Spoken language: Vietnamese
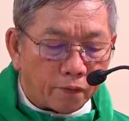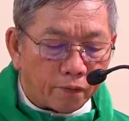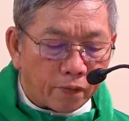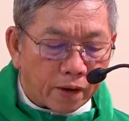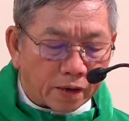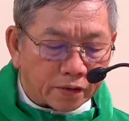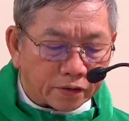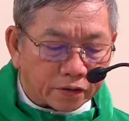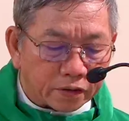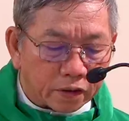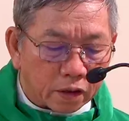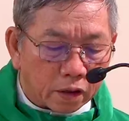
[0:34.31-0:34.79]

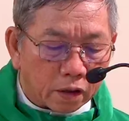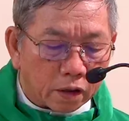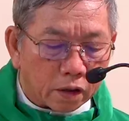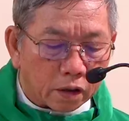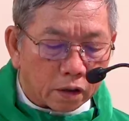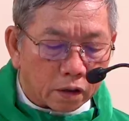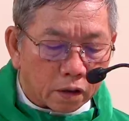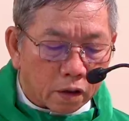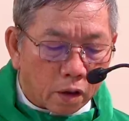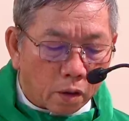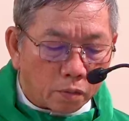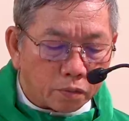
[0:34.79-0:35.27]
và sợ,
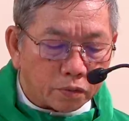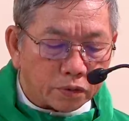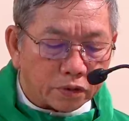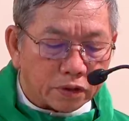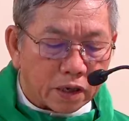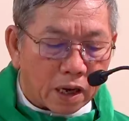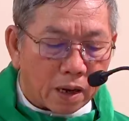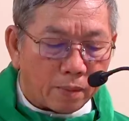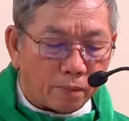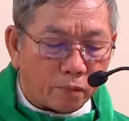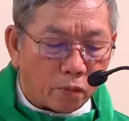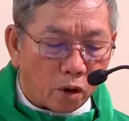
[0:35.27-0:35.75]
không
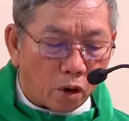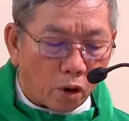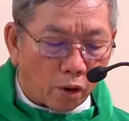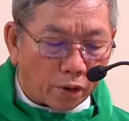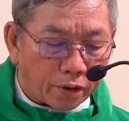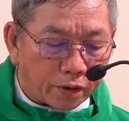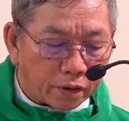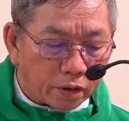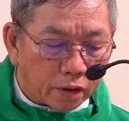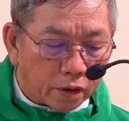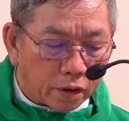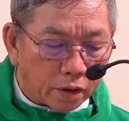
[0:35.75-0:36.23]
dám
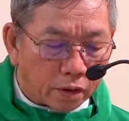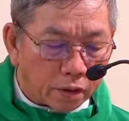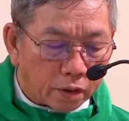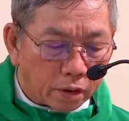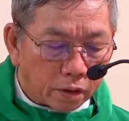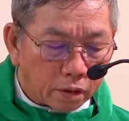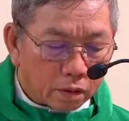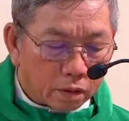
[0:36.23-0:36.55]
hỏi người.